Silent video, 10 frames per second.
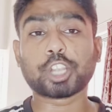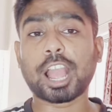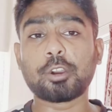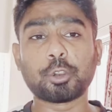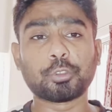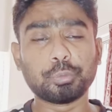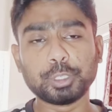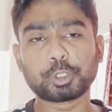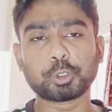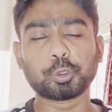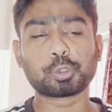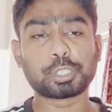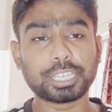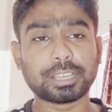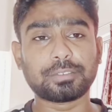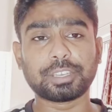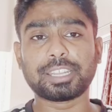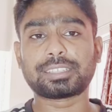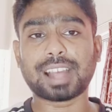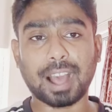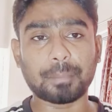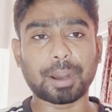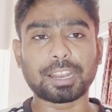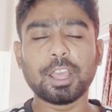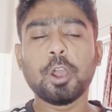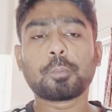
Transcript: সায়ন বিষ্ণু সিকে বিনীত আমান